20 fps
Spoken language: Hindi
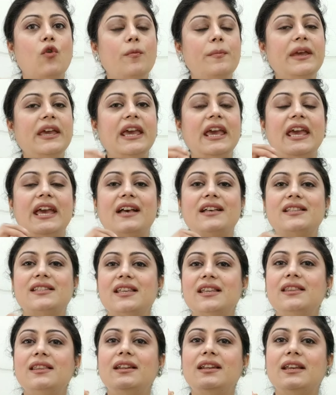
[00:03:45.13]
वो भी एक
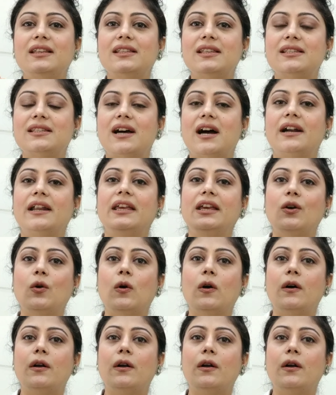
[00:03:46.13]
सिंथेटिक से साड़ी